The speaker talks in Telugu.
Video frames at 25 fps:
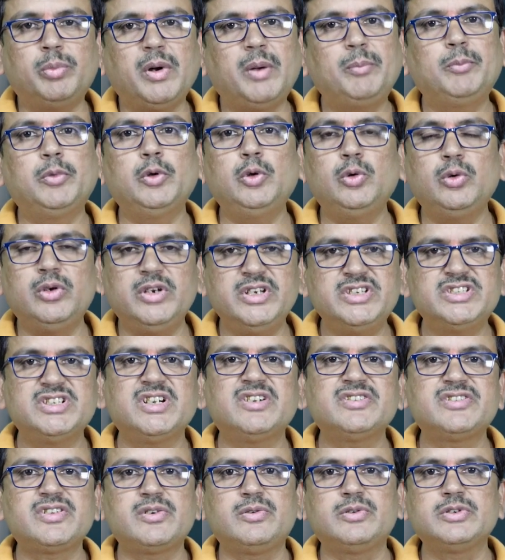పప్పులు
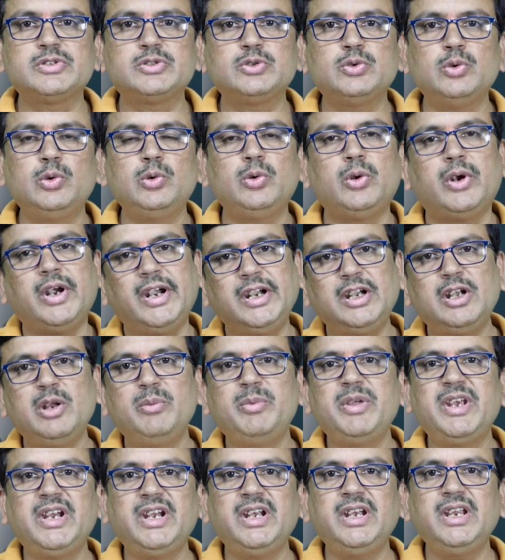నిత్యావసర వస్తువులు రెంట్లు
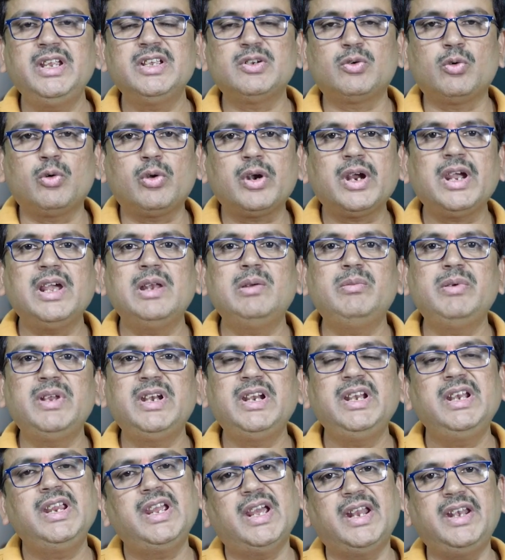పెరిగినాయి కూరగాయలు
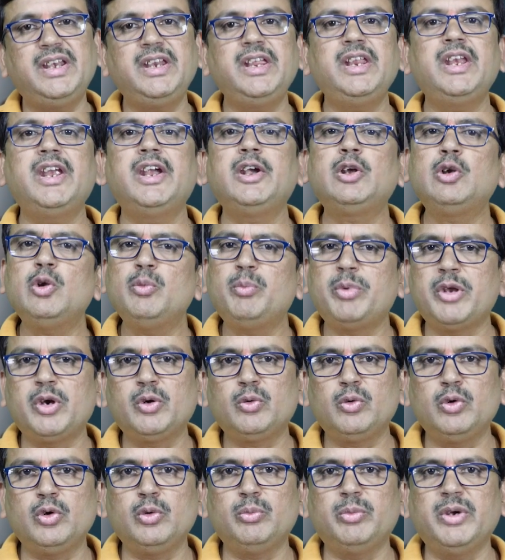పెరిగినాయి అన్ని రేట్లు
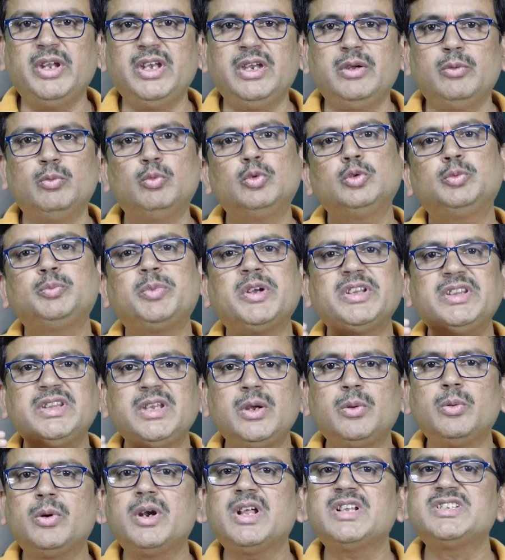పెరుక్కుంటూ పోయినాయి ఉత్పత్తి
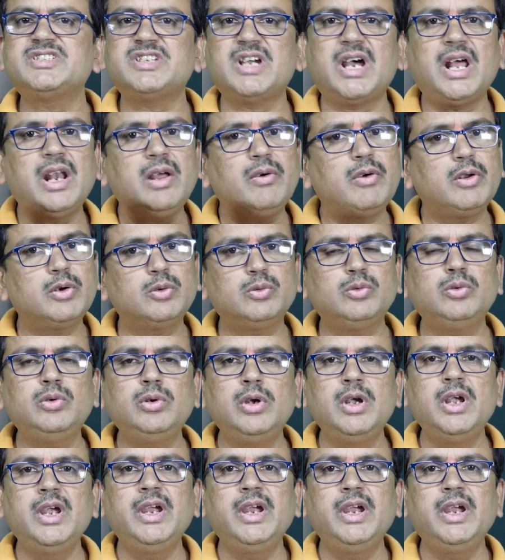కూడా చాలా వరకు